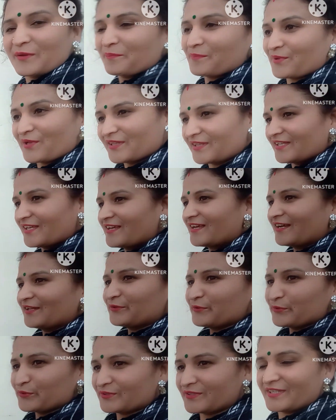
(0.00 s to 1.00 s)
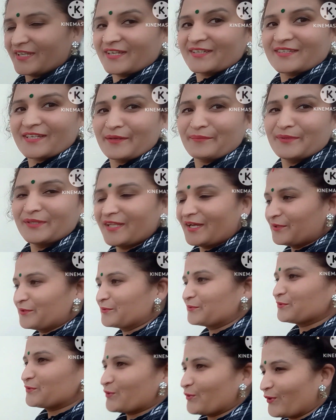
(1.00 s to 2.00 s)
का दोस्त है इसके बिना तो कुछ होगा
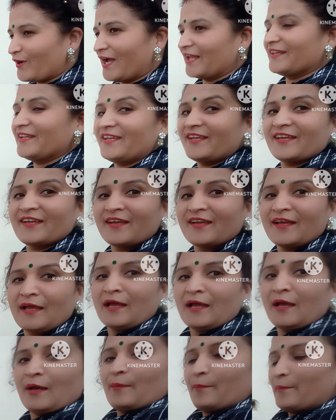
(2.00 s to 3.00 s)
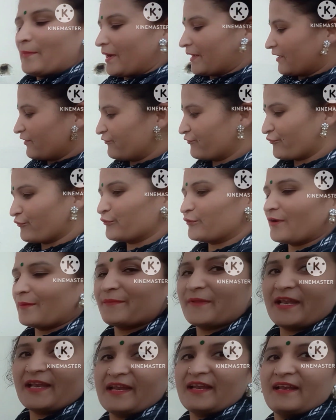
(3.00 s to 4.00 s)
नहीं बाकी फ्रूट हमने ले लिए हैं
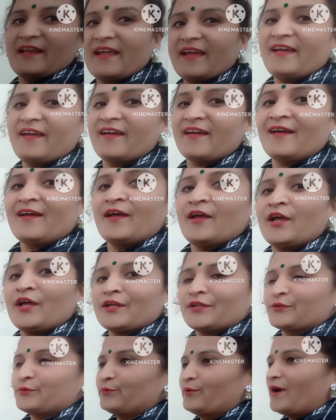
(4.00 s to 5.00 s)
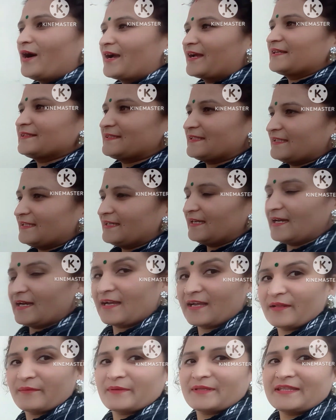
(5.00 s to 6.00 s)
तो आगे से अगरबत्ती
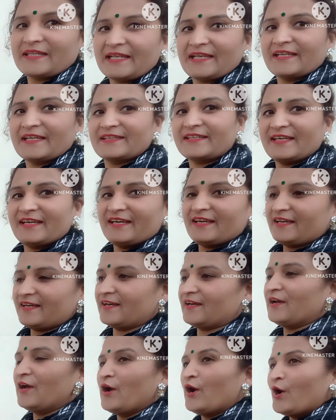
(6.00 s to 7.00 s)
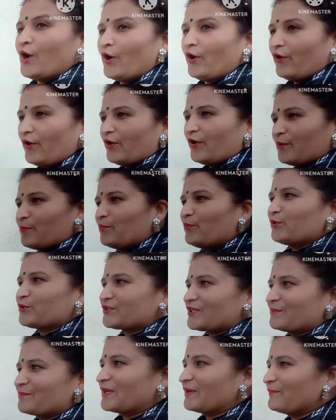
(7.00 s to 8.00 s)
लेते हैं और मौसम की बात
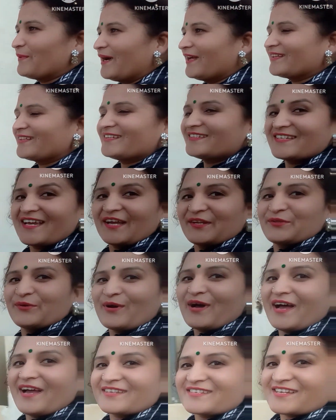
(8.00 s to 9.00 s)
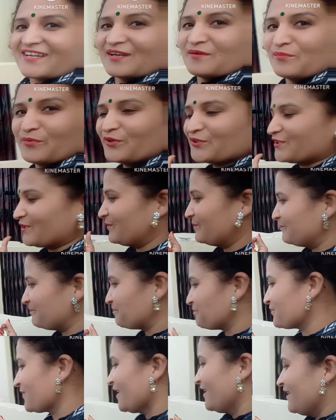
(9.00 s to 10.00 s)
की जाए तो आजकल मौसम
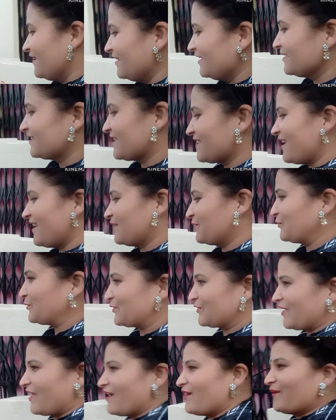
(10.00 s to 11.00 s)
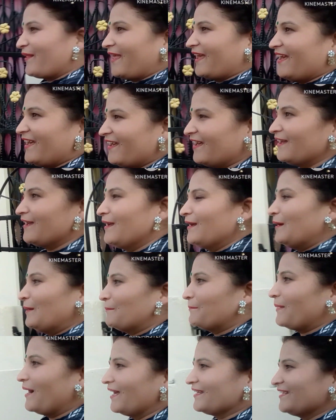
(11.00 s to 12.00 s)
निसरा धुसरा हो रहा है बादल
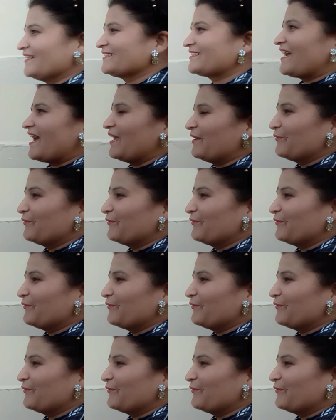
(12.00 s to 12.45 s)
छाए हुए हैं